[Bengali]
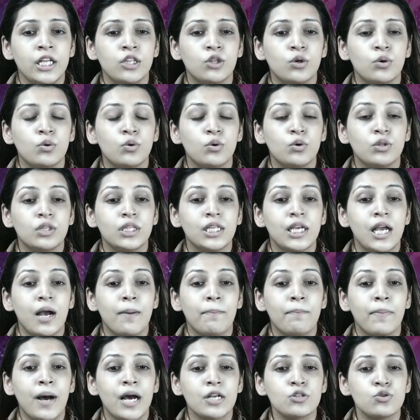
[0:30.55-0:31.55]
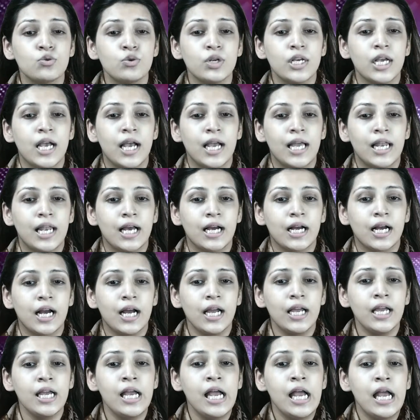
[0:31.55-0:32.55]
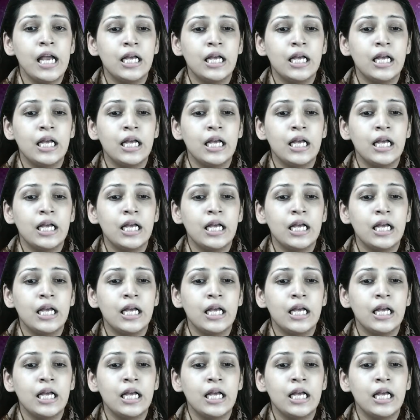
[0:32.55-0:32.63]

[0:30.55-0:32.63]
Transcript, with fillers: দৌলতদিয়া পাটুরিয়া এলাকায়